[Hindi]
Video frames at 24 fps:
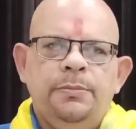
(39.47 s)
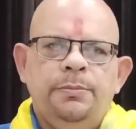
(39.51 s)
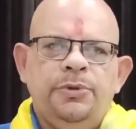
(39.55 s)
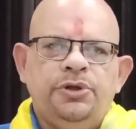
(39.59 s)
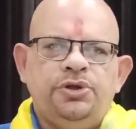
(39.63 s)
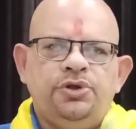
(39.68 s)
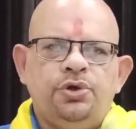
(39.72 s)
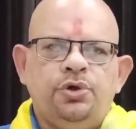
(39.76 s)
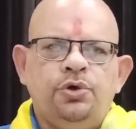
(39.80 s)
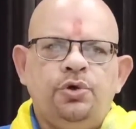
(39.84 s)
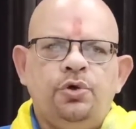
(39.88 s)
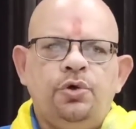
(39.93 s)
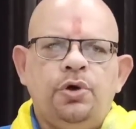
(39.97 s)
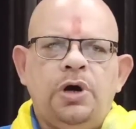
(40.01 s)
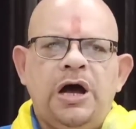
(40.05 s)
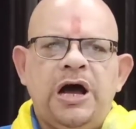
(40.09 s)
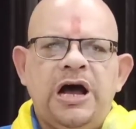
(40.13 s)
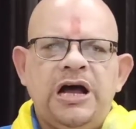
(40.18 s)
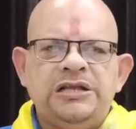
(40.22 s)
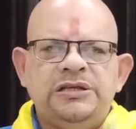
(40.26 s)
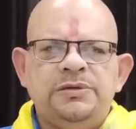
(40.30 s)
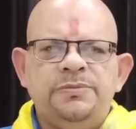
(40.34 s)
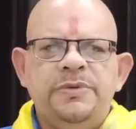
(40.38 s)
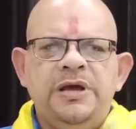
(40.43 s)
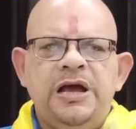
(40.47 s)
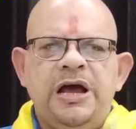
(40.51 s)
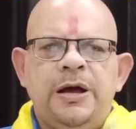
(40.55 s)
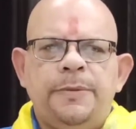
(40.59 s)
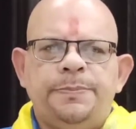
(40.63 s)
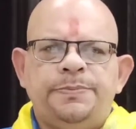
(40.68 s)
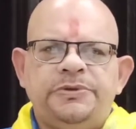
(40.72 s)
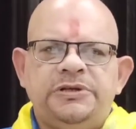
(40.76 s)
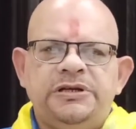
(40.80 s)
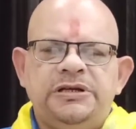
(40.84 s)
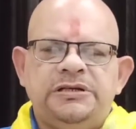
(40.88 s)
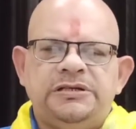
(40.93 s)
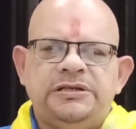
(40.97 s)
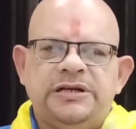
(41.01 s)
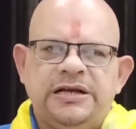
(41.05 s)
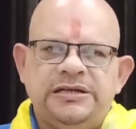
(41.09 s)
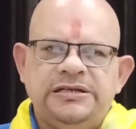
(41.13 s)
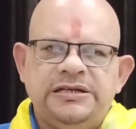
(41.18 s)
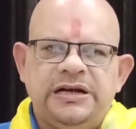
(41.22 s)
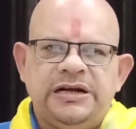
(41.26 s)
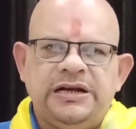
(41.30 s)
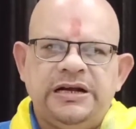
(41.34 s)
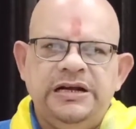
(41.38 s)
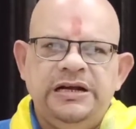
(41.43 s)
मित्रों आज मैं आपसे
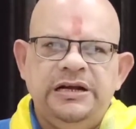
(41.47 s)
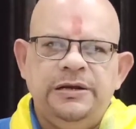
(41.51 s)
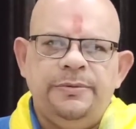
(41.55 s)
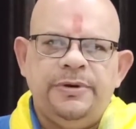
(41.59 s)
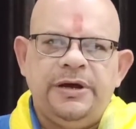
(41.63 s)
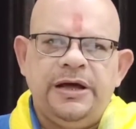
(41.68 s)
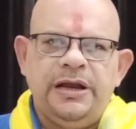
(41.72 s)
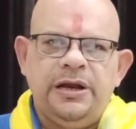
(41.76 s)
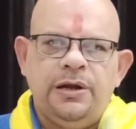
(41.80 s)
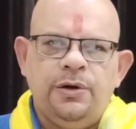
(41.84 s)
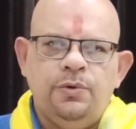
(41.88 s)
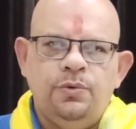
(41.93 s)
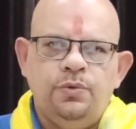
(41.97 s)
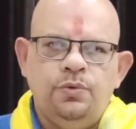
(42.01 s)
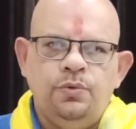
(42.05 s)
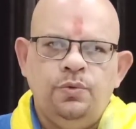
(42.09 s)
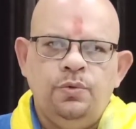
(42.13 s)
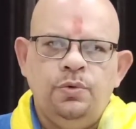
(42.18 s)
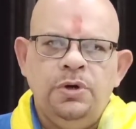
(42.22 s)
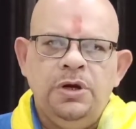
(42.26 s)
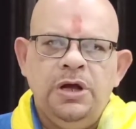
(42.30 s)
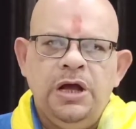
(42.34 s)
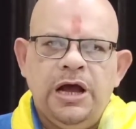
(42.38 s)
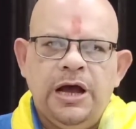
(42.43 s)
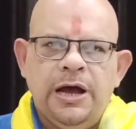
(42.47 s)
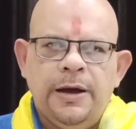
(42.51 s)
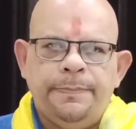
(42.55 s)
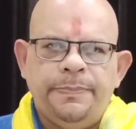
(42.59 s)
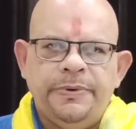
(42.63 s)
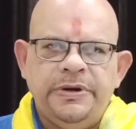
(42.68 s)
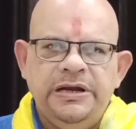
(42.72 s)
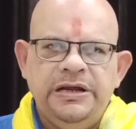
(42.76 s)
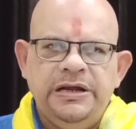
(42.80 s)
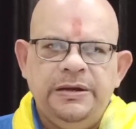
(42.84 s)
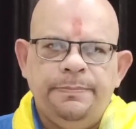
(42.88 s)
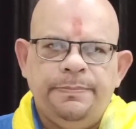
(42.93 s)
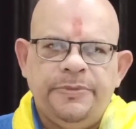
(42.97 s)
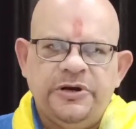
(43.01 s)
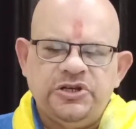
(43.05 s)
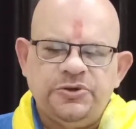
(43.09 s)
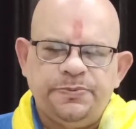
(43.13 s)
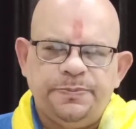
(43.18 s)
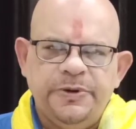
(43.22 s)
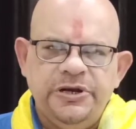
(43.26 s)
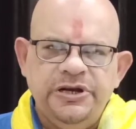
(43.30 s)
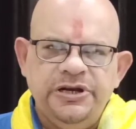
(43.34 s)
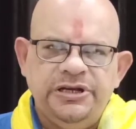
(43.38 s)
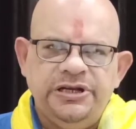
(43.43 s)
साझा करने वाला हूँ अपने
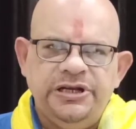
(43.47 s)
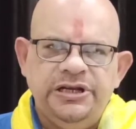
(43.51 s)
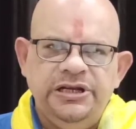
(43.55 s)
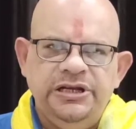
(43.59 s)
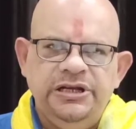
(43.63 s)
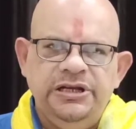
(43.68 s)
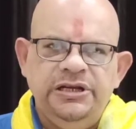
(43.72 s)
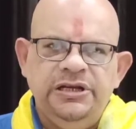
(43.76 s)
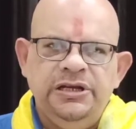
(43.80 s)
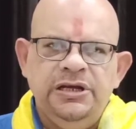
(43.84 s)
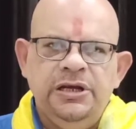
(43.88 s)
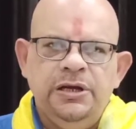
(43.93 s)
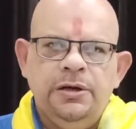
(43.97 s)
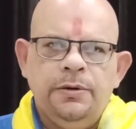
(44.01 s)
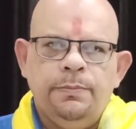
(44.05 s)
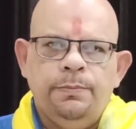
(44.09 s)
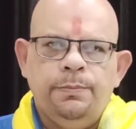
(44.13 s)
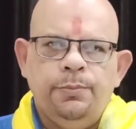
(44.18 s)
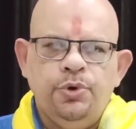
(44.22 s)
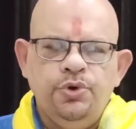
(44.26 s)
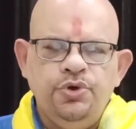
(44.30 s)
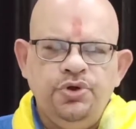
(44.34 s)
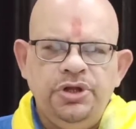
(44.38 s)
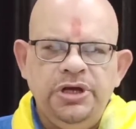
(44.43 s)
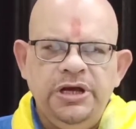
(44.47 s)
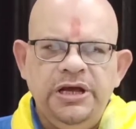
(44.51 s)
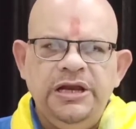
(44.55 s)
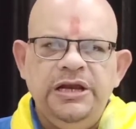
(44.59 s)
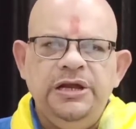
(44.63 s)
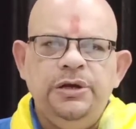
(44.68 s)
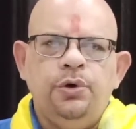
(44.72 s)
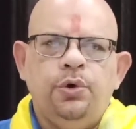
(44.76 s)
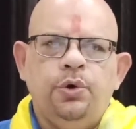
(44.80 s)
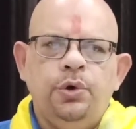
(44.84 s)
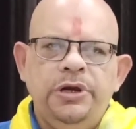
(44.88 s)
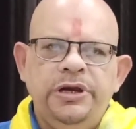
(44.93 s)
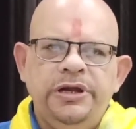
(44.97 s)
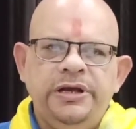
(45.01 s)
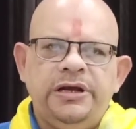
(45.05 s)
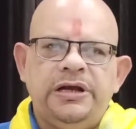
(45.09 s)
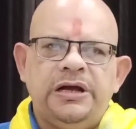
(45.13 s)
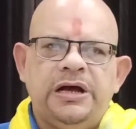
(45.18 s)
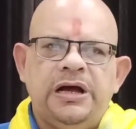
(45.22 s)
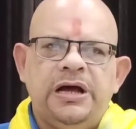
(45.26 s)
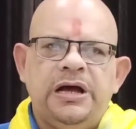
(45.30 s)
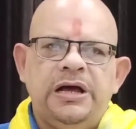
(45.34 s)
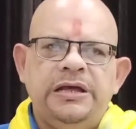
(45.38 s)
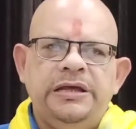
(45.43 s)
बचपन की बुंदेली होली
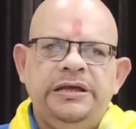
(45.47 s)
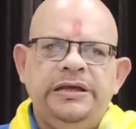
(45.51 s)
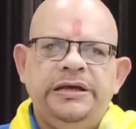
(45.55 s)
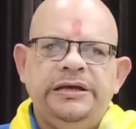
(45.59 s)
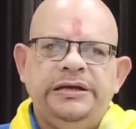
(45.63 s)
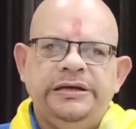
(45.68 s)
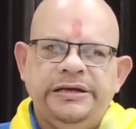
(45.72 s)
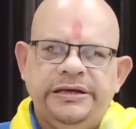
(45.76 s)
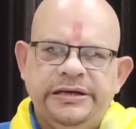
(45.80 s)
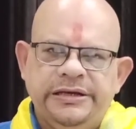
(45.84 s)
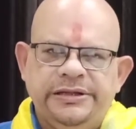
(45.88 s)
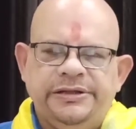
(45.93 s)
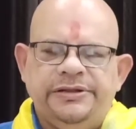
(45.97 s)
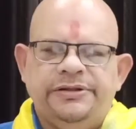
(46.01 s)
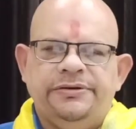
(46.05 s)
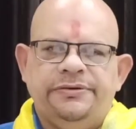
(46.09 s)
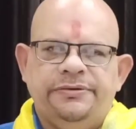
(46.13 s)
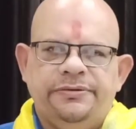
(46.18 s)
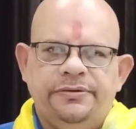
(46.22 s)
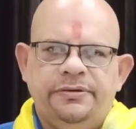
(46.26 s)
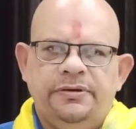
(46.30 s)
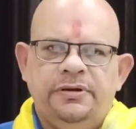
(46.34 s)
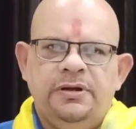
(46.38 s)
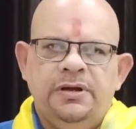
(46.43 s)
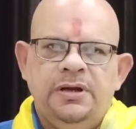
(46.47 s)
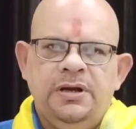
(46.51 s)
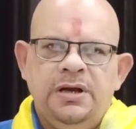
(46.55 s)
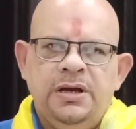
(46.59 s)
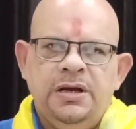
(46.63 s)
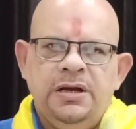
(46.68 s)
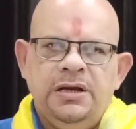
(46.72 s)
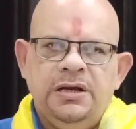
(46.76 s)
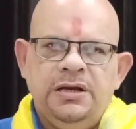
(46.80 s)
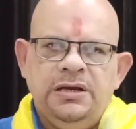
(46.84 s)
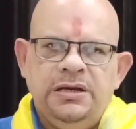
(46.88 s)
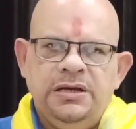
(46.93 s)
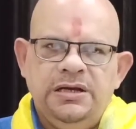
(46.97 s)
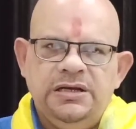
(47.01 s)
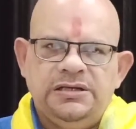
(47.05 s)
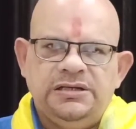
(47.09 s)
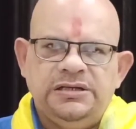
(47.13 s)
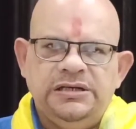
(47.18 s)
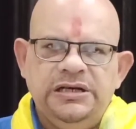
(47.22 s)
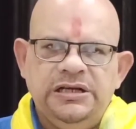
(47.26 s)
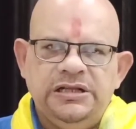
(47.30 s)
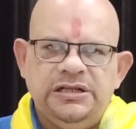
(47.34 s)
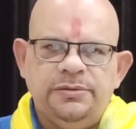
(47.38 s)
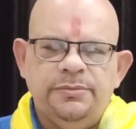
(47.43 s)
का एक गीत
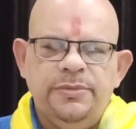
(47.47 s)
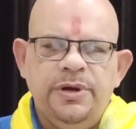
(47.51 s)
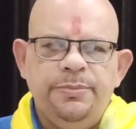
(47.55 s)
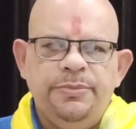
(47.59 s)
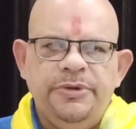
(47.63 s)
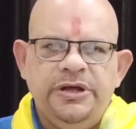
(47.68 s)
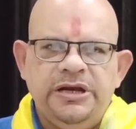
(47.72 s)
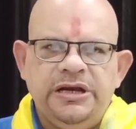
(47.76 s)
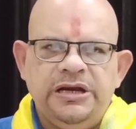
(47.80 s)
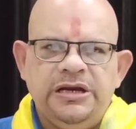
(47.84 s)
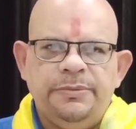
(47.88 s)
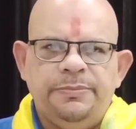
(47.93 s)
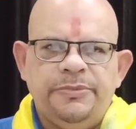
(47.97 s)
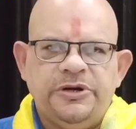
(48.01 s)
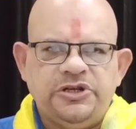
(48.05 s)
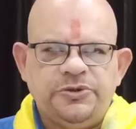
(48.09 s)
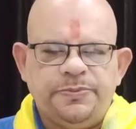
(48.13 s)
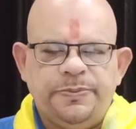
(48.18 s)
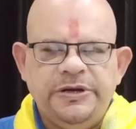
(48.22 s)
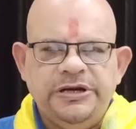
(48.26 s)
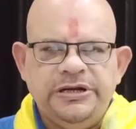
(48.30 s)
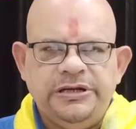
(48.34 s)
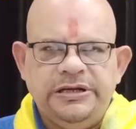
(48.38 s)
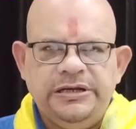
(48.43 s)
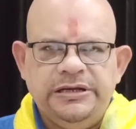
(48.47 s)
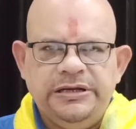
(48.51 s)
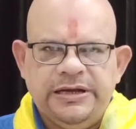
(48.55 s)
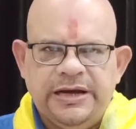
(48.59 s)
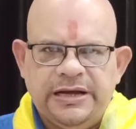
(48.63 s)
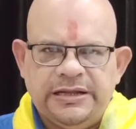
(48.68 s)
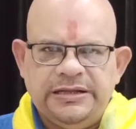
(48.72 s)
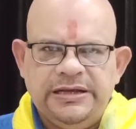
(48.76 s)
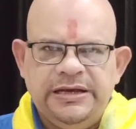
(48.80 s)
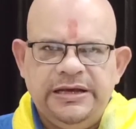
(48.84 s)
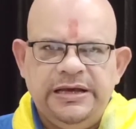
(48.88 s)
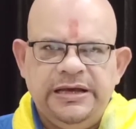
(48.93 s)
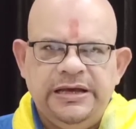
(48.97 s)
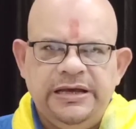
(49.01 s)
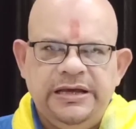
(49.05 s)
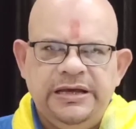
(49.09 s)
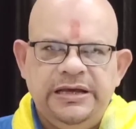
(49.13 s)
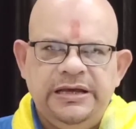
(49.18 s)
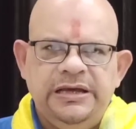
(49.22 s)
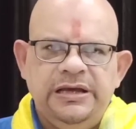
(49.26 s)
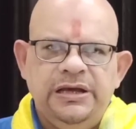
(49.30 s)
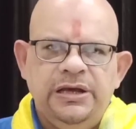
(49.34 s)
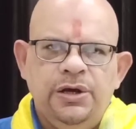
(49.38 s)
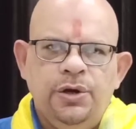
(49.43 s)
इस गीत में मेरे बचपन की यादें
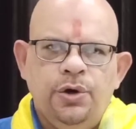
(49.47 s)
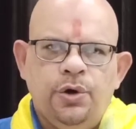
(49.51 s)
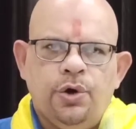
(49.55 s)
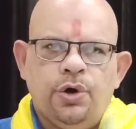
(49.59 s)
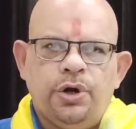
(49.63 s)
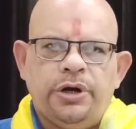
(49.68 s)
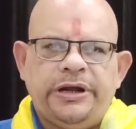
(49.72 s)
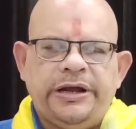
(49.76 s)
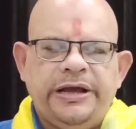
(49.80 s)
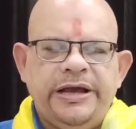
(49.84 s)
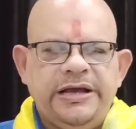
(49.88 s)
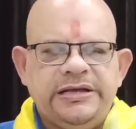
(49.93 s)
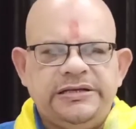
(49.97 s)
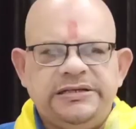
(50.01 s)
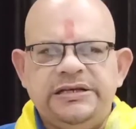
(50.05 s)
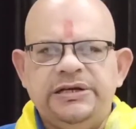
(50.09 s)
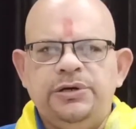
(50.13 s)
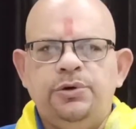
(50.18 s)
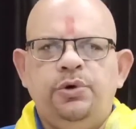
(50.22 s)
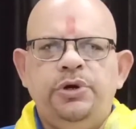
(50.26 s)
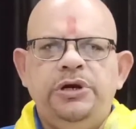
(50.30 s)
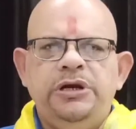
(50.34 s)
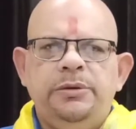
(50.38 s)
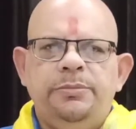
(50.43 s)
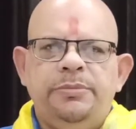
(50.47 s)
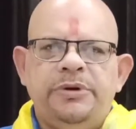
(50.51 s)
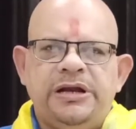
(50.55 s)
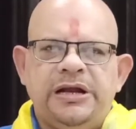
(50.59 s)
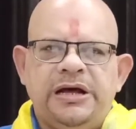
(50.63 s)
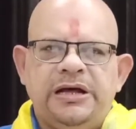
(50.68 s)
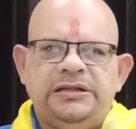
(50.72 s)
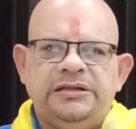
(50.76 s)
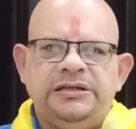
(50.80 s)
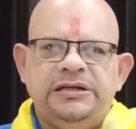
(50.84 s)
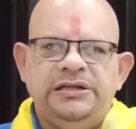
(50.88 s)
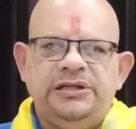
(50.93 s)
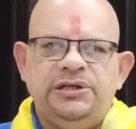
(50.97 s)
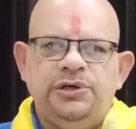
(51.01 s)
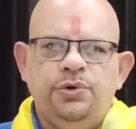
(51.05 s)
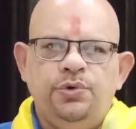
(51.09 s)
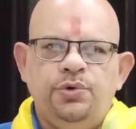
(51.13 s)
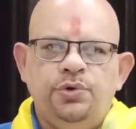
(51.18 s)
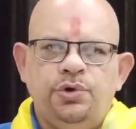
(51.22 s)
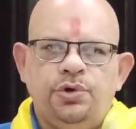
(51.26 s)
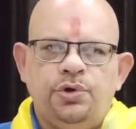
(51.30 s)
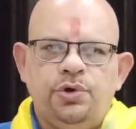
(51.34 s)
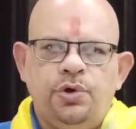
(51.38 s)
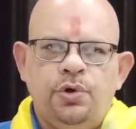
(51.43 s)
हैं और कैसे होली मनाते थे
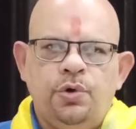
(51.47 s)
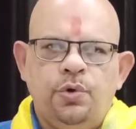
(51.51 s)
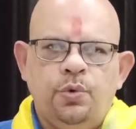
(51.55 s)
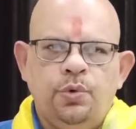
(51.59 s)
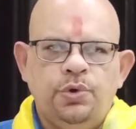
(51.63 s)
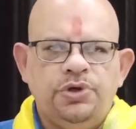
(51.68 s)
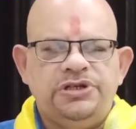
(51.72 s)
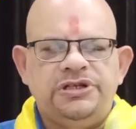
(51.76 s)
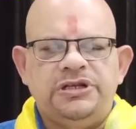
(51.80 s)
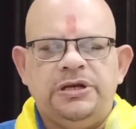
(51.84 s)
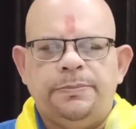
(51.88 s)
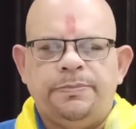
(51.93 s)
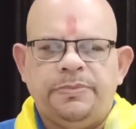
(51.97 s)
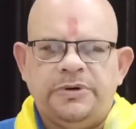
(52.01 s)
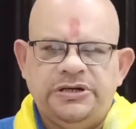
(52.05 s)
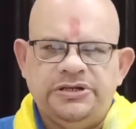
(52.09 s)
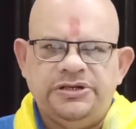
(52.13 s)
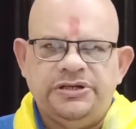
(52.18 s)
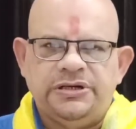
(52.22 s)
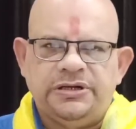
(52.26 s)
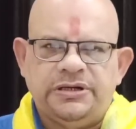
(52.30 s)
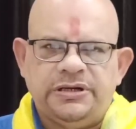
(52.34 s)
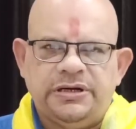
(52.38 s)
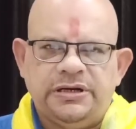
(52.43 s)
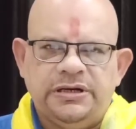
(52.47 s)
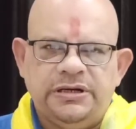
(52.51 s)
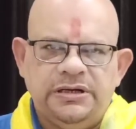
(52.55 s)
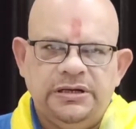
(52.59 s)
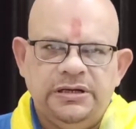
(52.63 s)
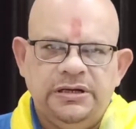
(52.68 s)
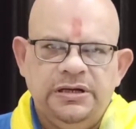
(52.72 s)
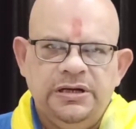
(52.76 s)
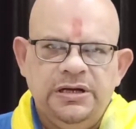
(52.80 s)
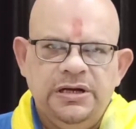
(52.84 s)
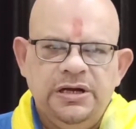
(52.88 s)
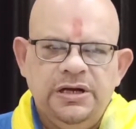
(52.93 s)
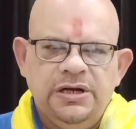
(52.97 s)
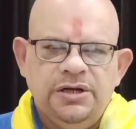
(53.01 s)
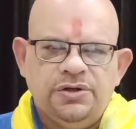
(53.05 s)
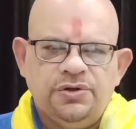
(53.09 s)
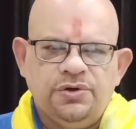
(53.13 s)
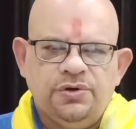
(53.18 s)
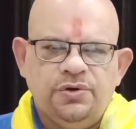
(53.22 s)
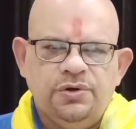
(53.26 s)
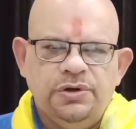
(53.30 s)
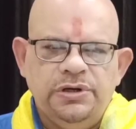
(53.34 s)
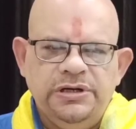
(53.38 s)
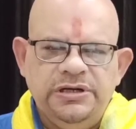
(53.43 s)
उन दिनों उस सब का जिक्र है
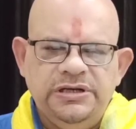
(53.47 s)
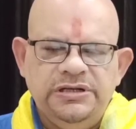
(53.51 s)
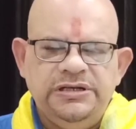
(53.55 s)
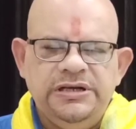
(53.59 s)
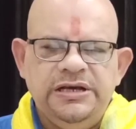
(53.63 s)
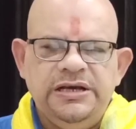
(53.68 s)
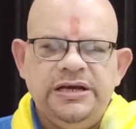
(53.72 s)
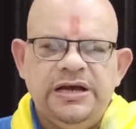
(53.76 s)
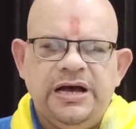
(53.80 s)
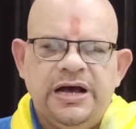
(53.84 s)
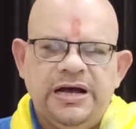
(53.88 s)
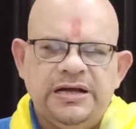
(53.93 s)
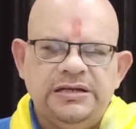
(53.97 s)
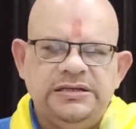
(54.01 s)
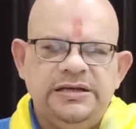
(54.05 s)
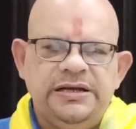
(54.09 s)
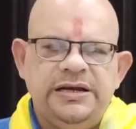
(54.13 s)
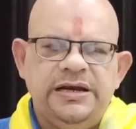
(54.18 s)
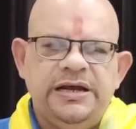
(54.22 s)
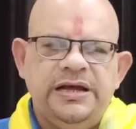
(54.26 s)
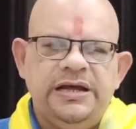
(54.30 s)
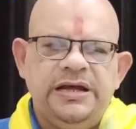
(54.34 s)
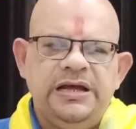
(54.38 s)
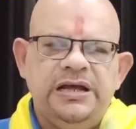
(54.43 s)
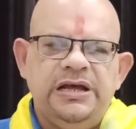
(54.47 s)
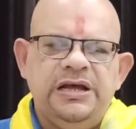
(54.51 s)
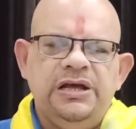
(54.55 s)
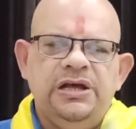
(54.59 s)
तो लीजिए हाजिर है